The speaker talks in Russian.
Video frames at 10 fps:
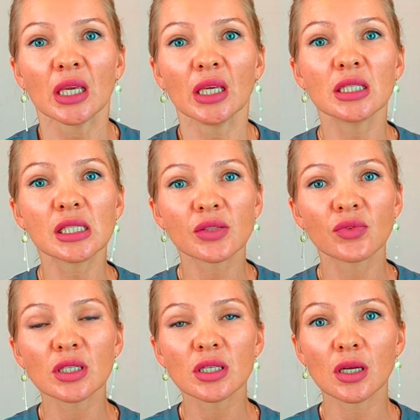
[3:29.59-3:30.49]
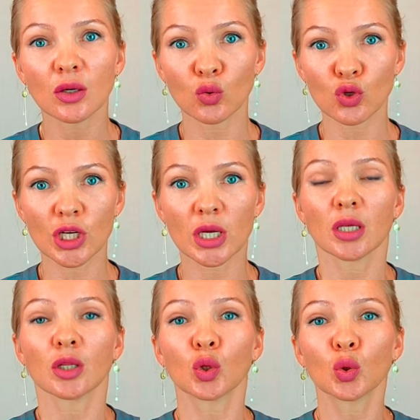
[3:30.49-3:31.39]
И действительно,
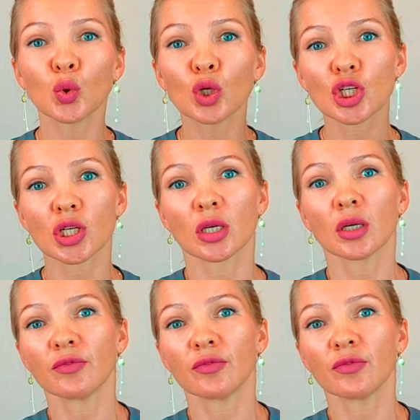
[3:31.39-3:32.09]
уже тоже